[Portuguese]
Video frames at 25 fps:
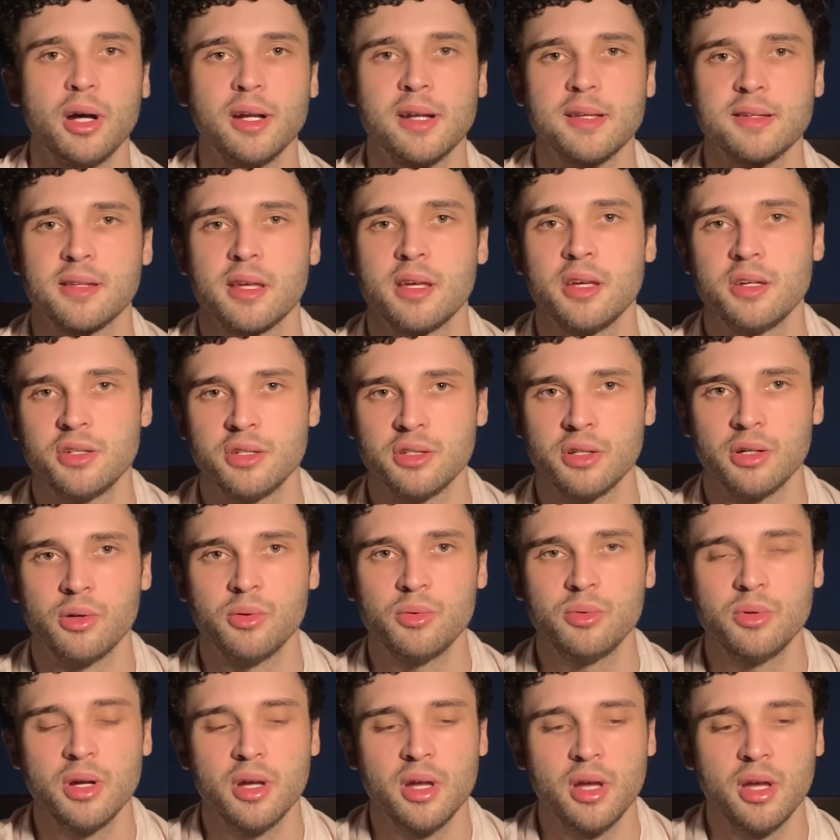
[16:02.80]
nessa região
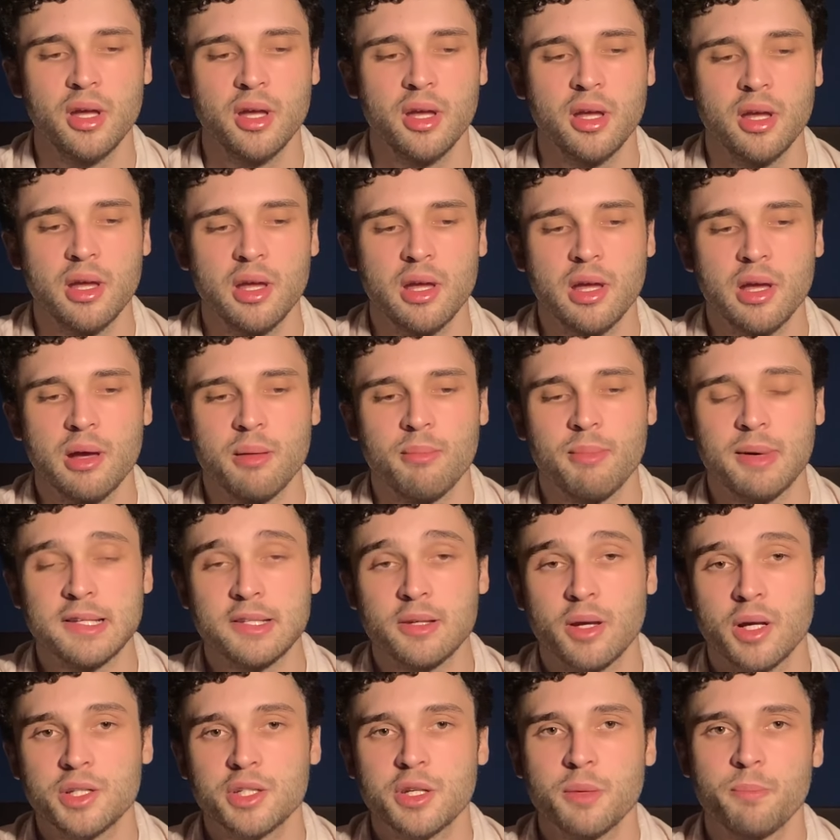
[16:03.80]
mas eu
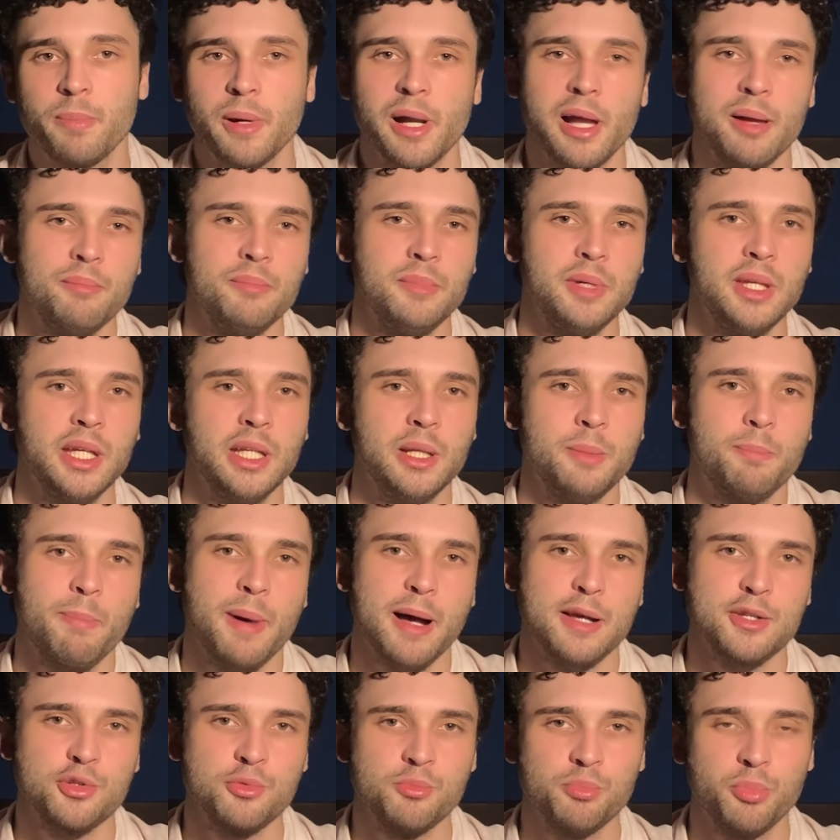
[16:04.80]
acho que para mim ele
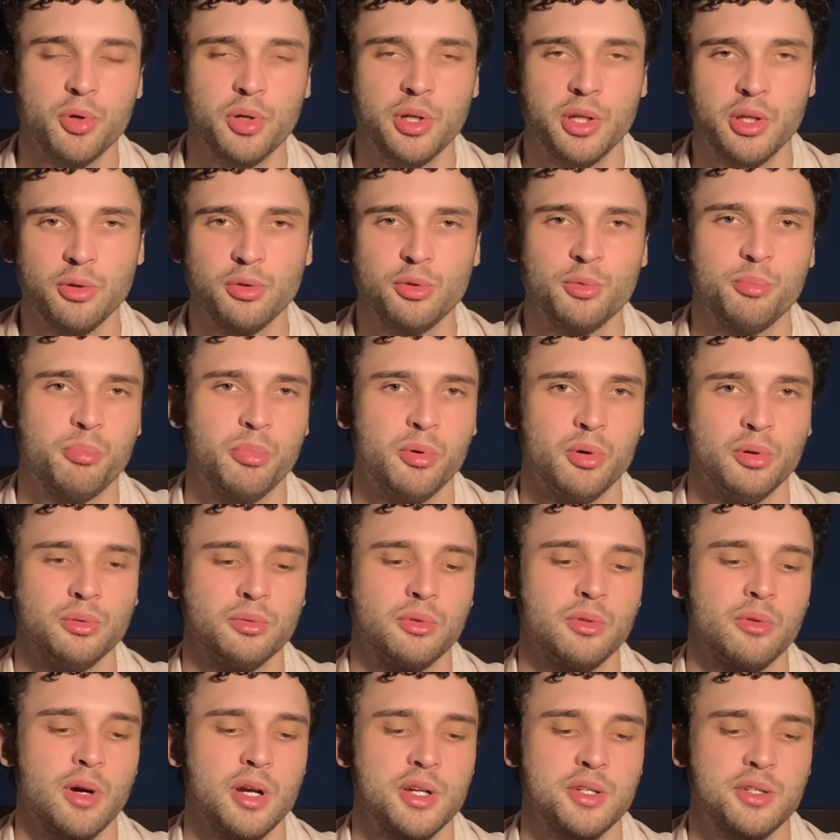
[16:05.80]
passa um pouquinho do ponto.
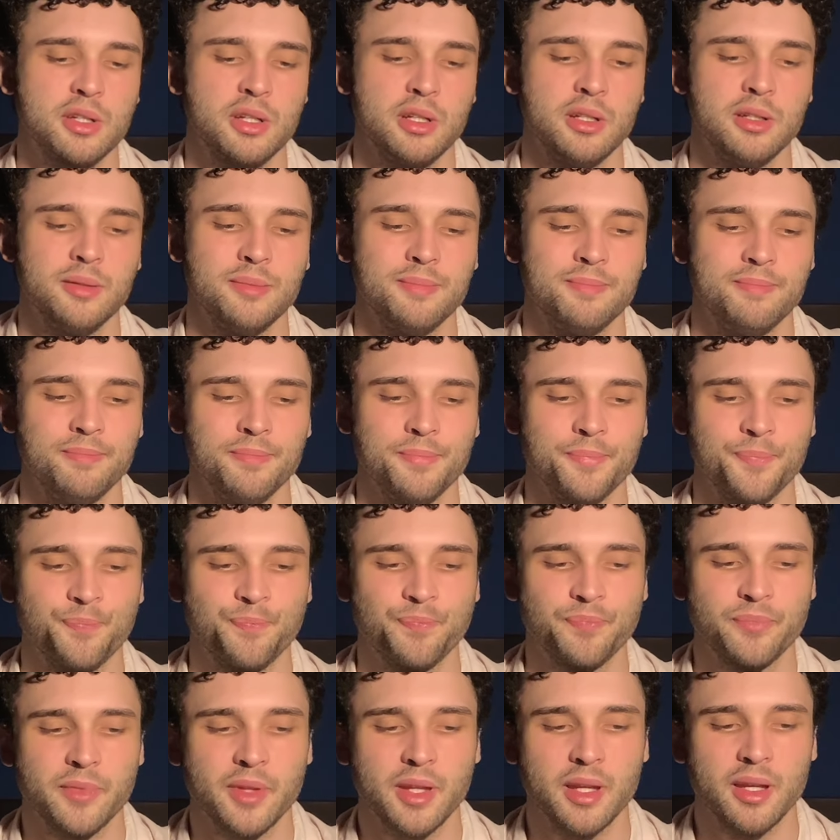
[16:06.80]
Eu acho que ele
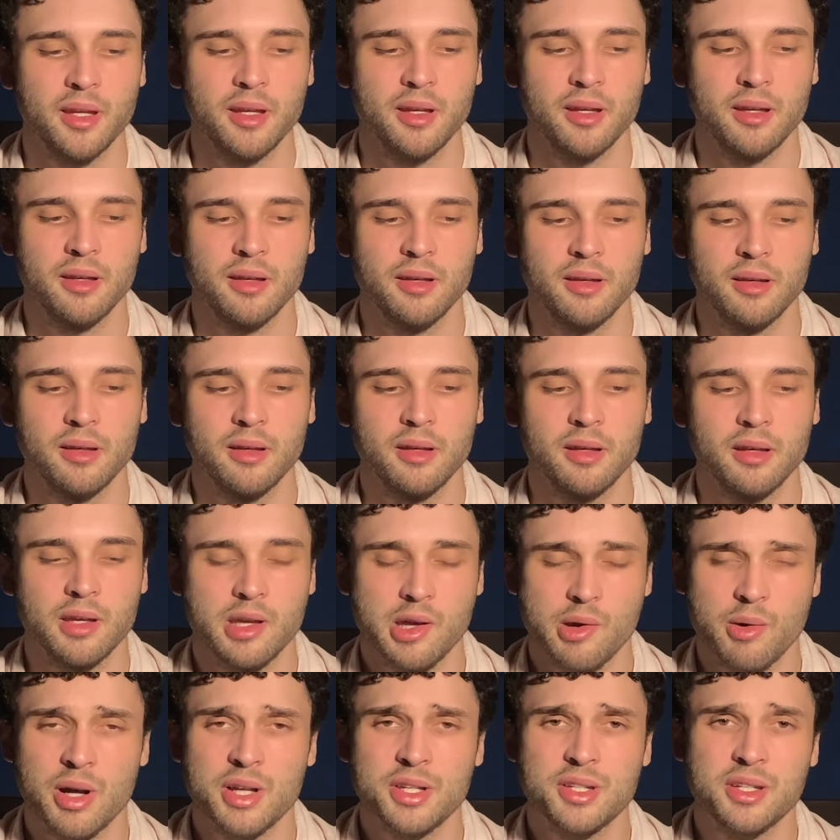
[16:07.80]

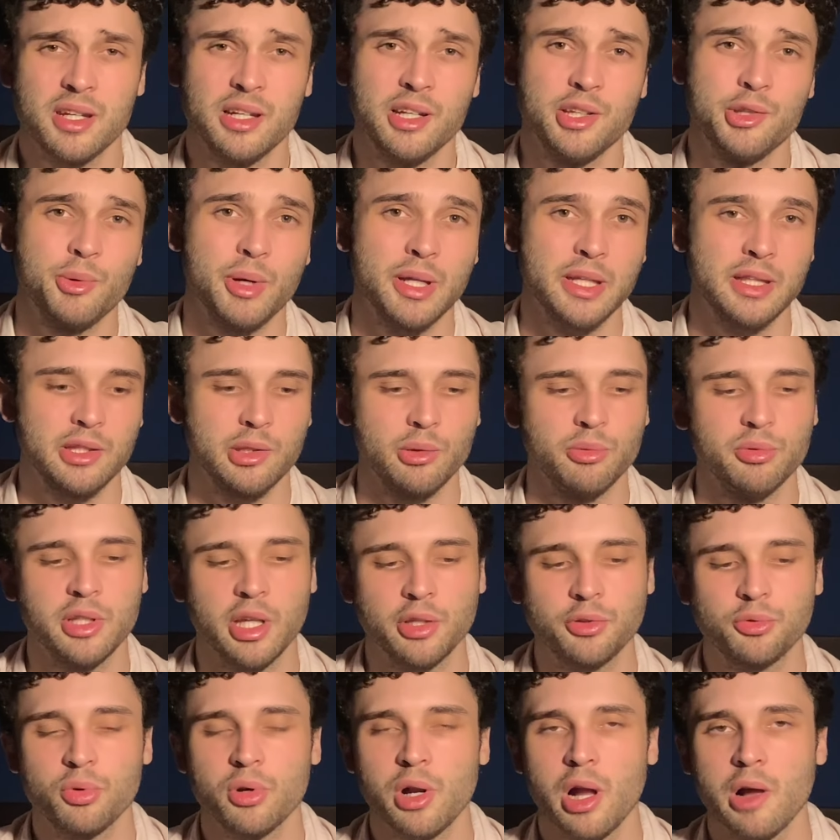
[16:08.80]
eu acho que ele não é tão
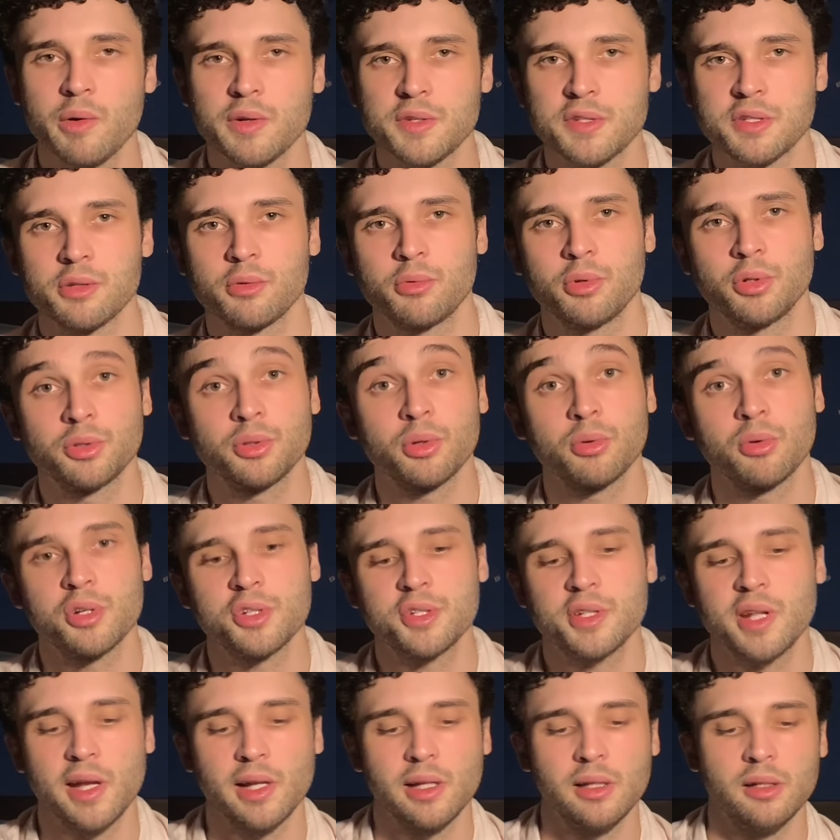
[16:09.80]
natural assim quanto eu
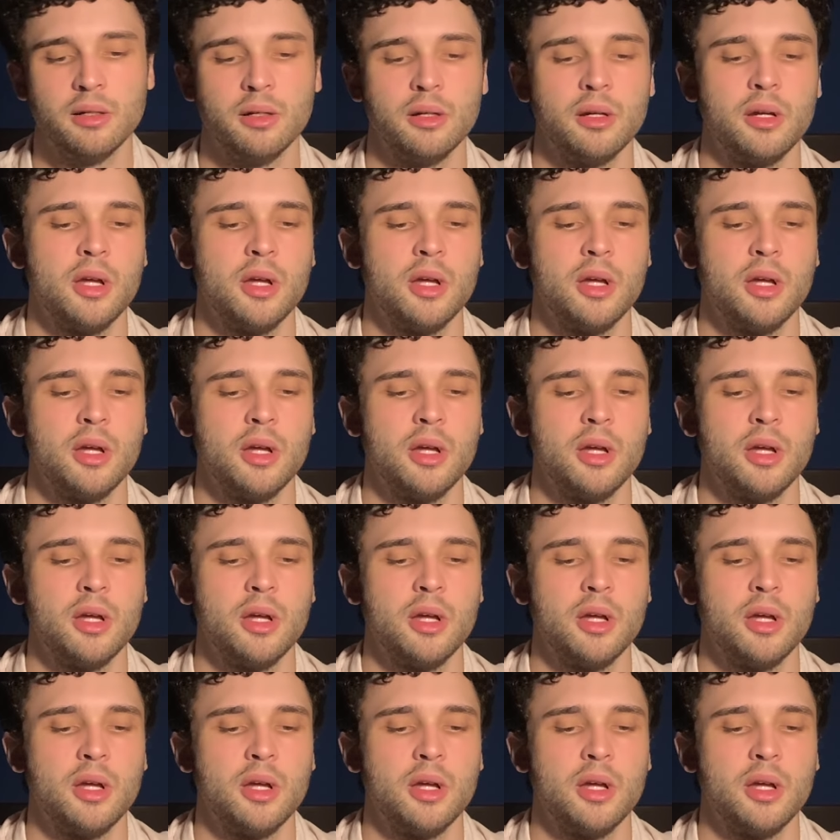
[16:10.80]
gostaria.